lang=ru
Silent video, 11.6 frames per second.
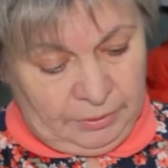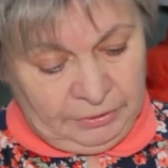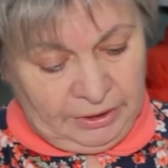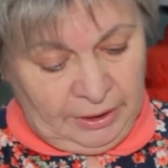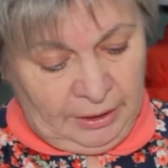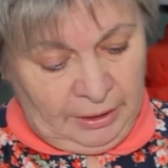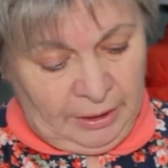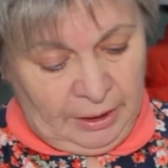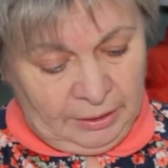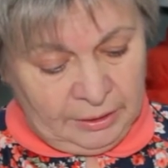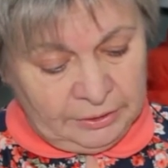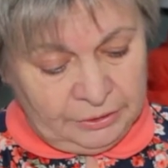вот а,
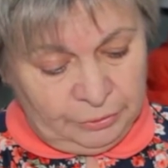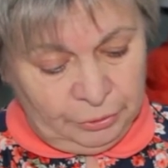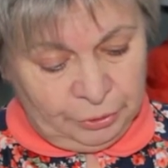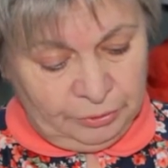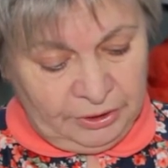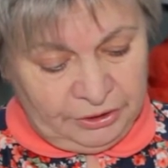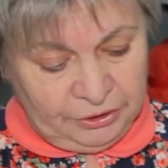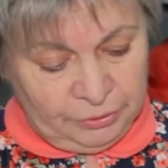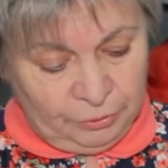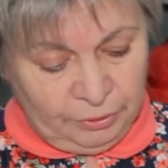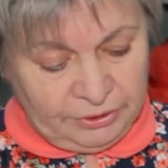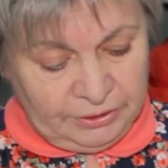а когтеточку точить
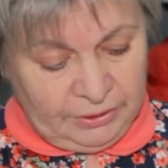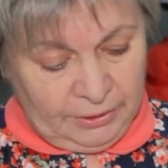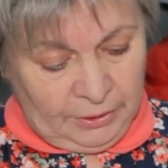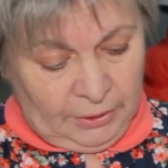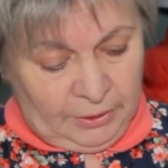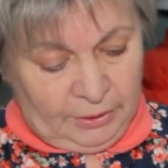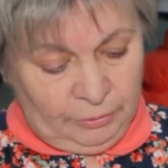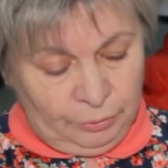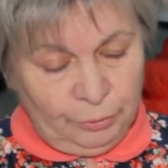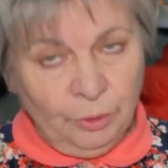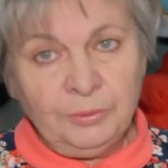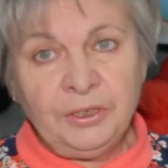когти
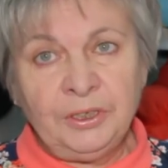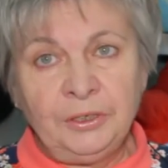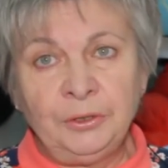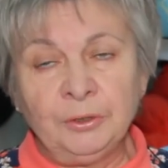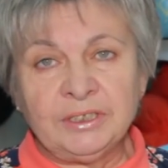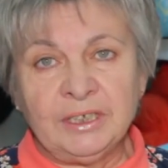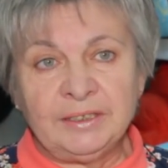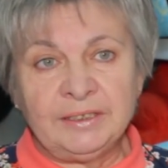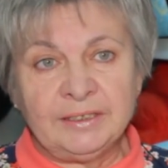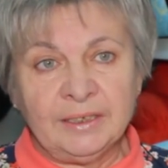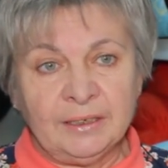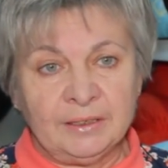удобнее, и ее за это
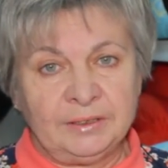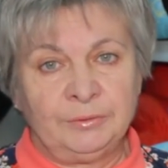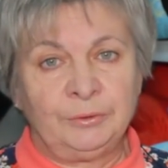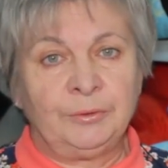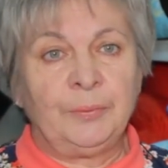не наказывают.